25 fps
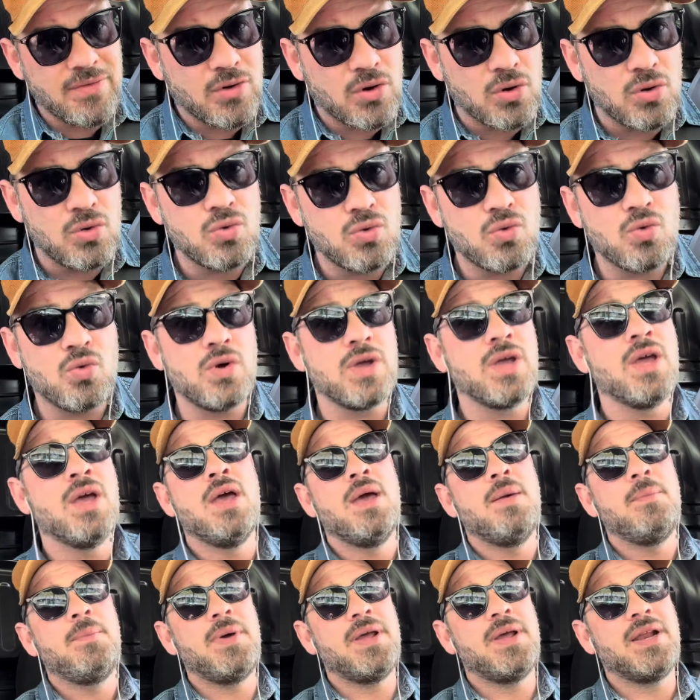con lui,
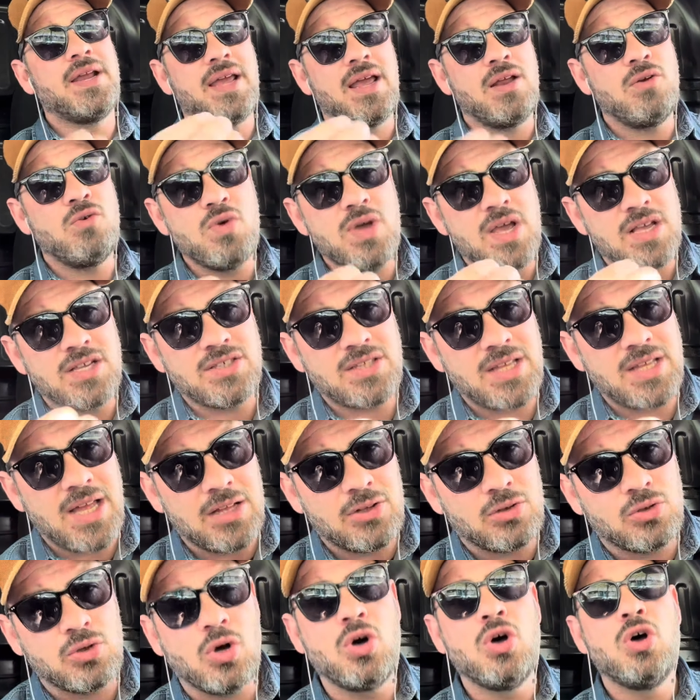perché lui è
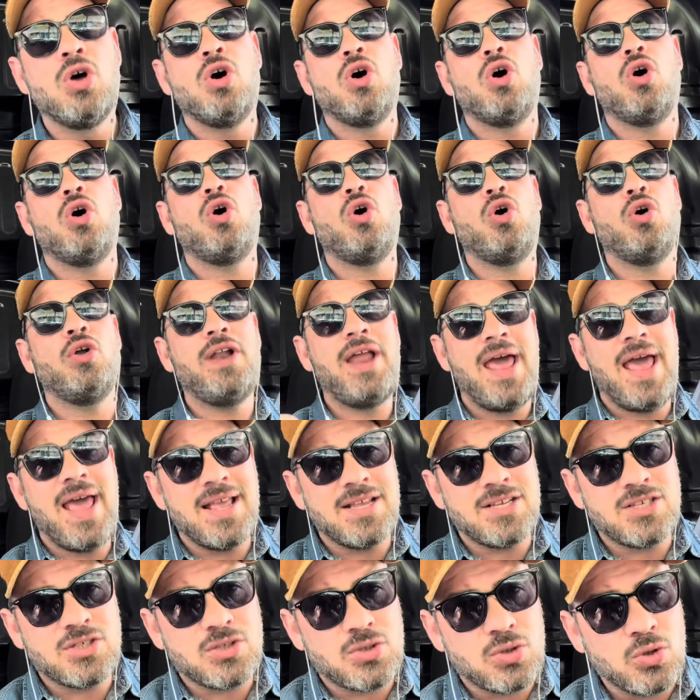stato
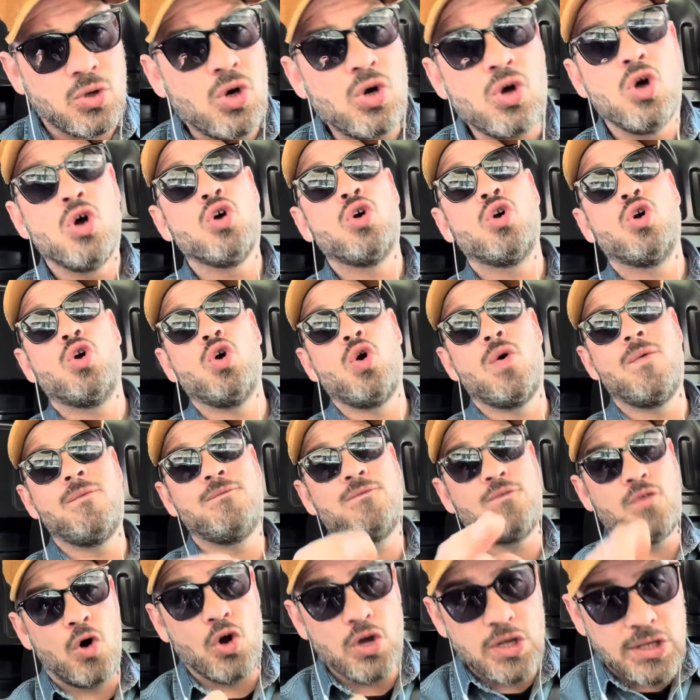onesto, con
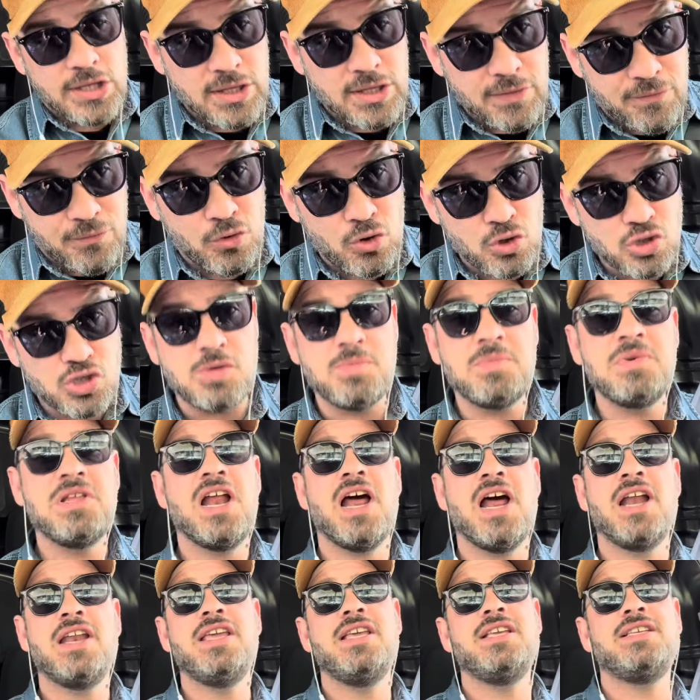voi tifosi
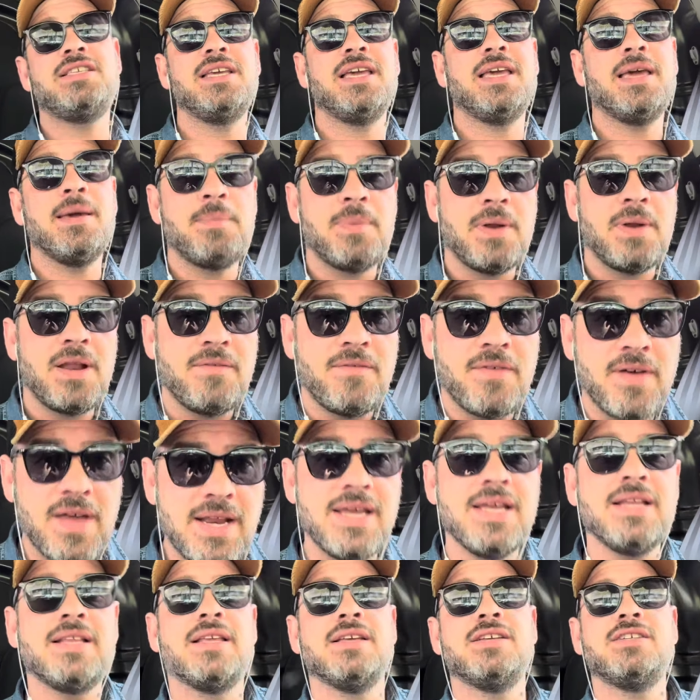milanisti che
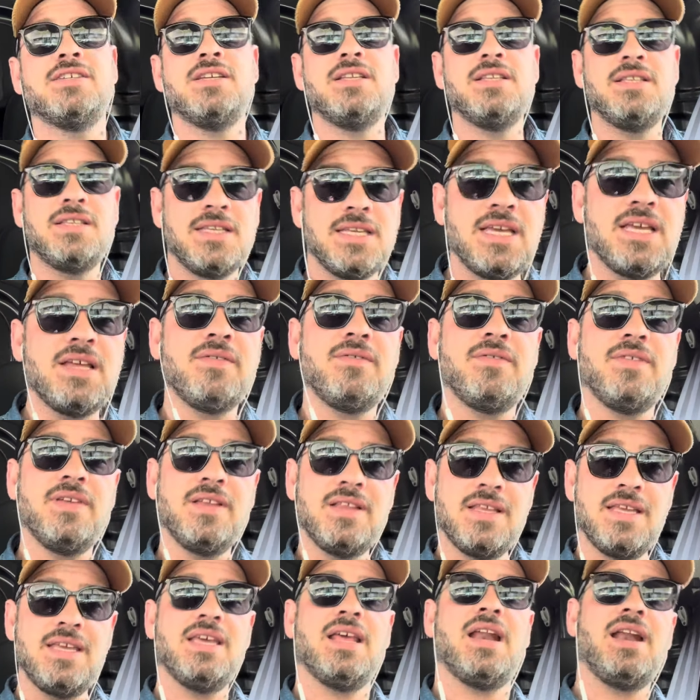preferite sentirvi
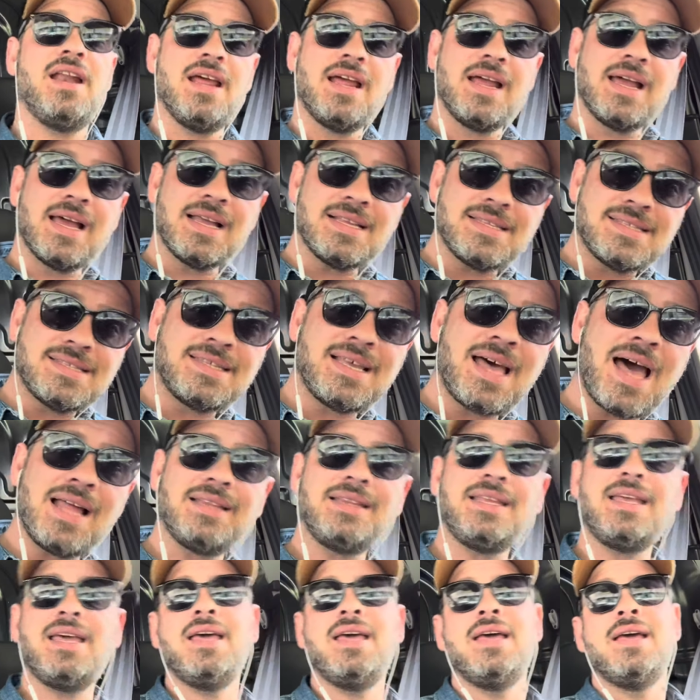dire le
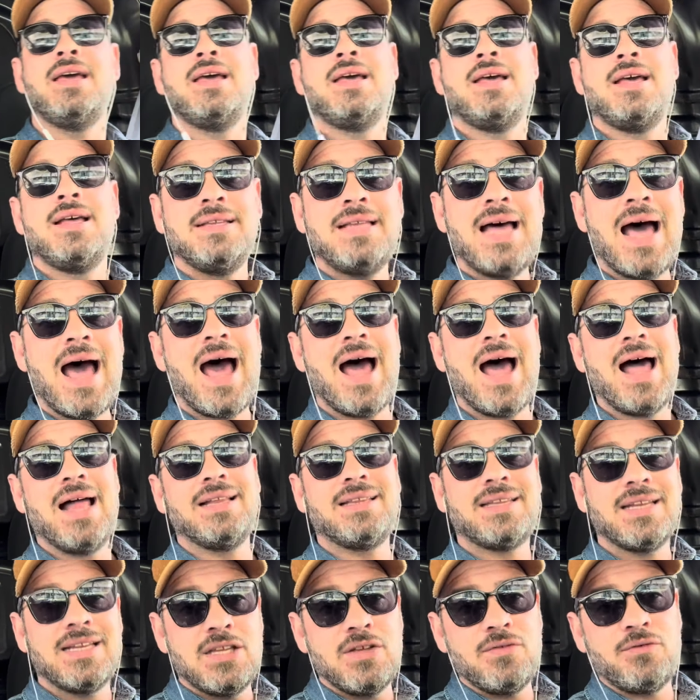cazzate da
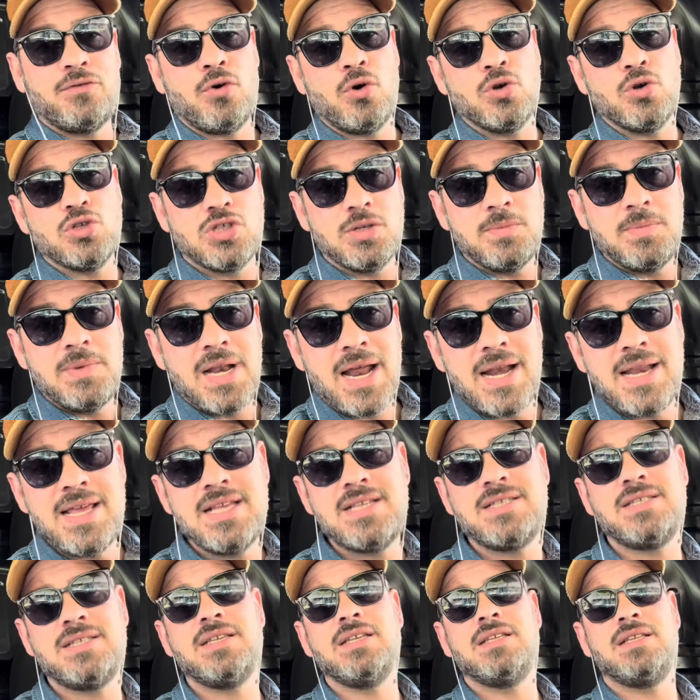altri tifosi
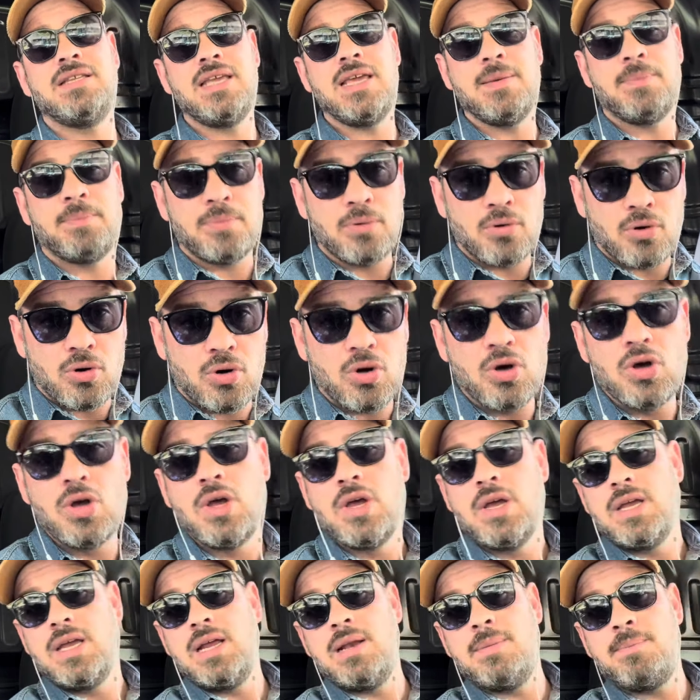milanisti tipo
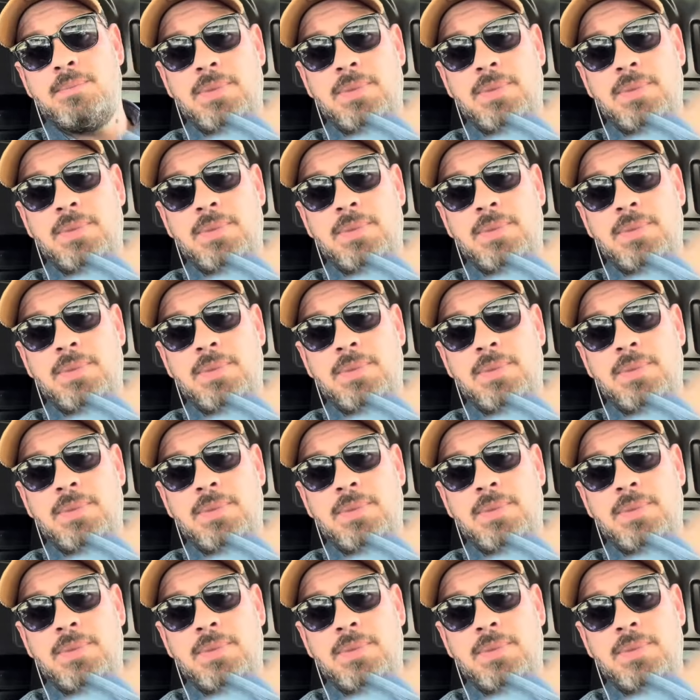il